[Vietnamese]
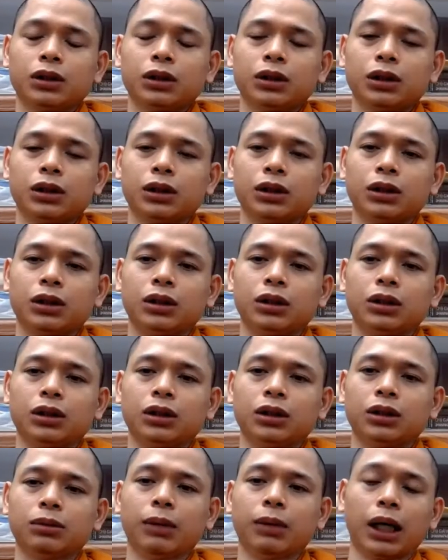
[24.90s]

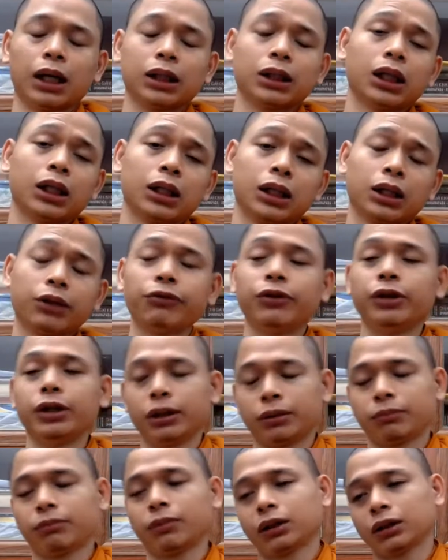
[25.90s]
ờ, bản thân cái
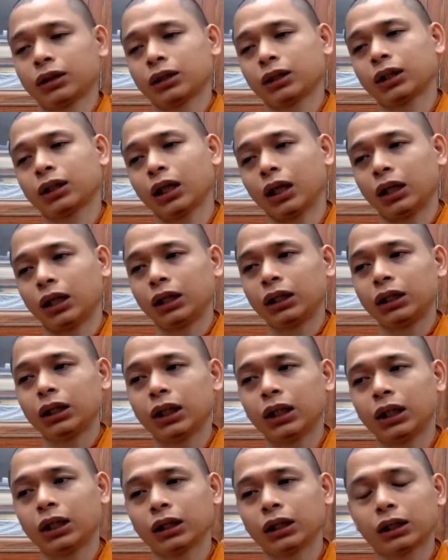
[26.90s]
việc mà nó khởi
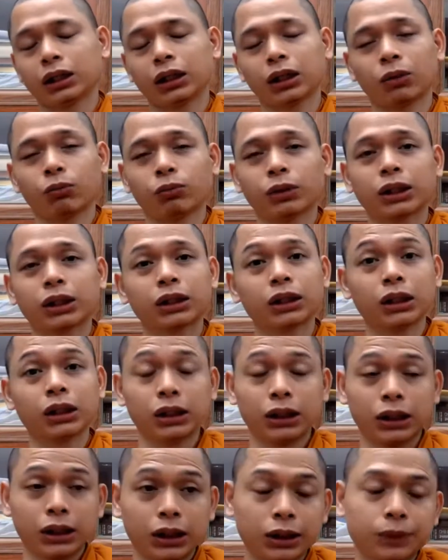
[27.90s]
lên cái lòng ganh
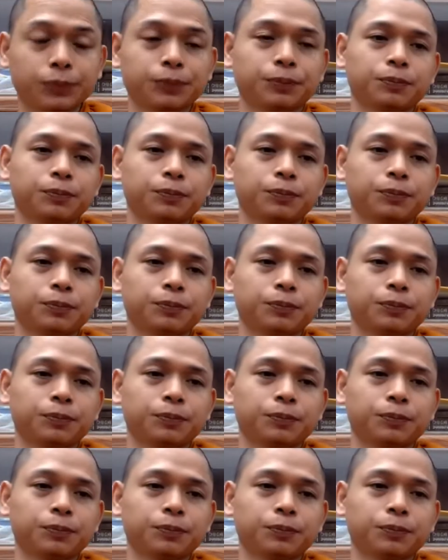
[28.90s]
tị đó